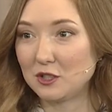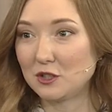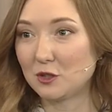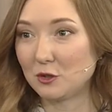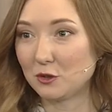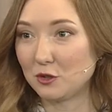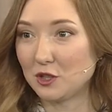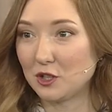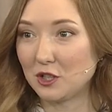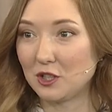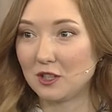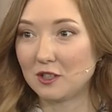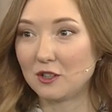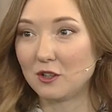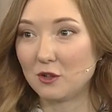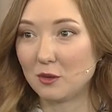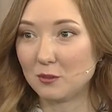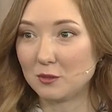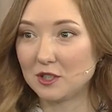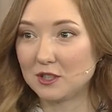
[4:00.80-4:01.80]
строчки о
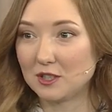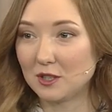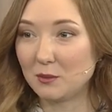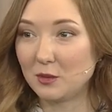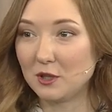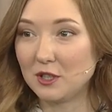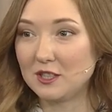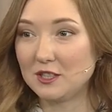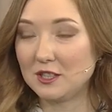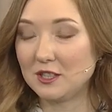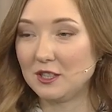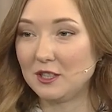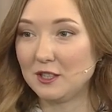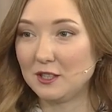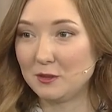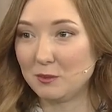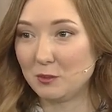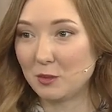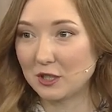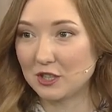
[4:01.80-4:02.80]
каком-то событии
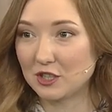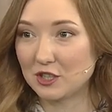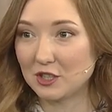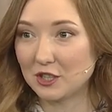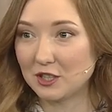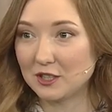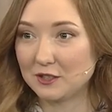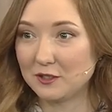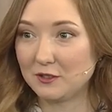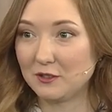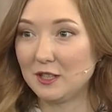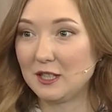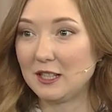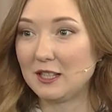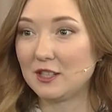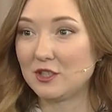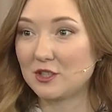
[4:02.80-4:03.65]
или происшествии или о